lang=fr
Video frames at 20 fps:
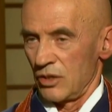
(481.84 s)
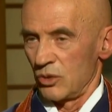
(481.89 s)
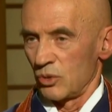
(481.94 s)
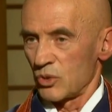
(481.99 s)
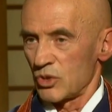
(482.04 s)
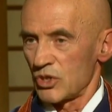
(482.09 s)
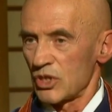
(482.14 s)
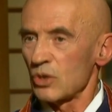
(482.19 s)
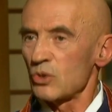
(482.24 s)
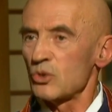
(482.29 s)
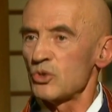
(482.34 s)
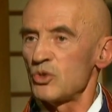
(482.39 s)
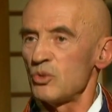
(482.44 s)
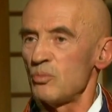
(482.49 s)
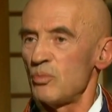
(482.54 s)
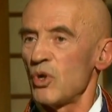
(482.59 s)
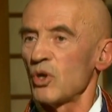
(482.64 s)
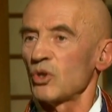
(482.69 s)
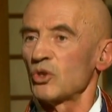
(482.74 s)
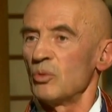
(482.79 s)
Donc sans le
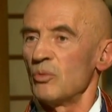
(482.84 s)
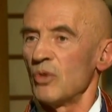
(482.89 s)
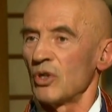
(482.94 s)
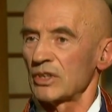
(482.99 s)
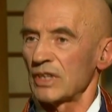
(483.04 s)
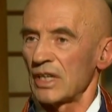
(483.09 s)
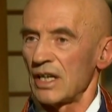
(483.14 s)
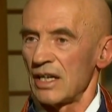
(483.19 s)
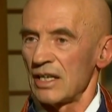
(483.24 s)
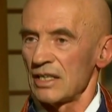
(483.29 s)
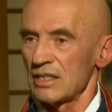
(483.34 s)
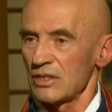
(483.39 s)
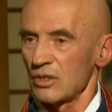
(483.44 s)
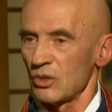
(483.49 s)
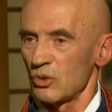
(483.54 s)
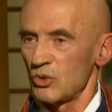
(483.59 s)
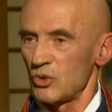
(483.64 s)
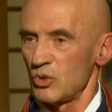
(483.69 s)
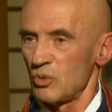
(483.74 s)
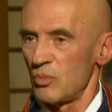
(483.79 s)
support de mantra,
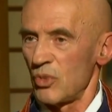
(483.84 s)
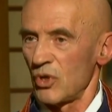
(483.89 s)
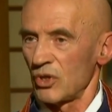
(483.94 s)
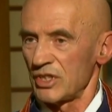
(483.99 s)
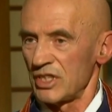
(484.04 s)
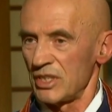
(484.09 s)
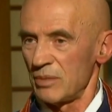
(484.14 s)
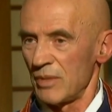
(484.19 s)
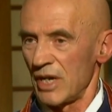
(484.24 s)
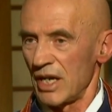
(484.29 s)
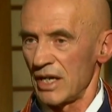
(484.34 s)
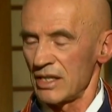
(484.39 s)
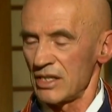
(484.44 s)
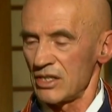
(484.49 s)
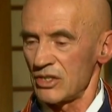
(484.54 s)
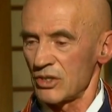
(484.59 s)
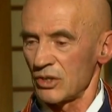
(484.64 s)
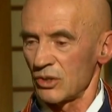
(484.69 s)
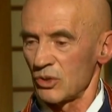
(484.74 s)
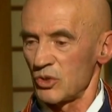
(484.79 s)
sans le support
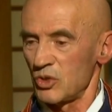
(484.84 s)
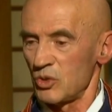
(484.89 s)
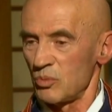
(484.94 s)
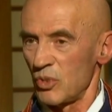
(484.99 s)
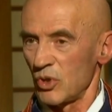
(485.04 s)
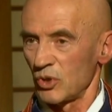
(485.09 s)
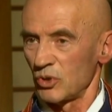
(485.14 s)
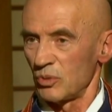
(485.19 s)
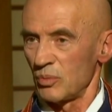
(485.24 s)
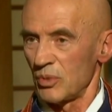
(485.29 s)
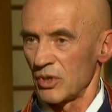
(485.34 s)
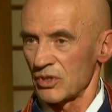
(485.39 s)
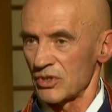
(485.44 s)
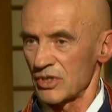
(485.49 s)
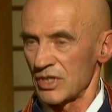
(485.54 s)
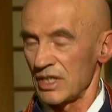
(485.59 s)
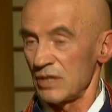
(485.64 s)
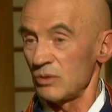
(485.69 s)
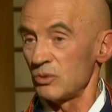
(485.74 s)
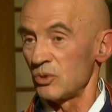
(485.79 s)
d'image, sans le support de
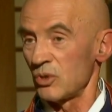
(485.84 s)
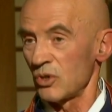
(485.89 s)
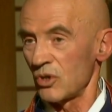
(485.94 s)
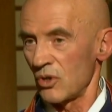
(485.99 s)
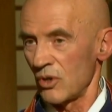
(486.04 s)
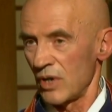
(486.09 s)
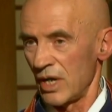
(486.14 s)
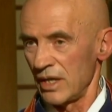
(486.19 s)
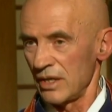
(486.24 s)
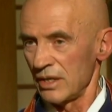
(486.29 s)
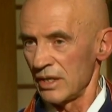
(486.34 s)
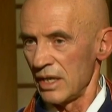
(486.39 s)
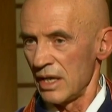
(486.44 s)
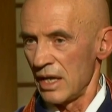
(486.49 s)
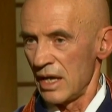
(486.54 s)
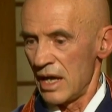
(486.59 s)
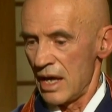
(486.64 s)
pensée ou de koan.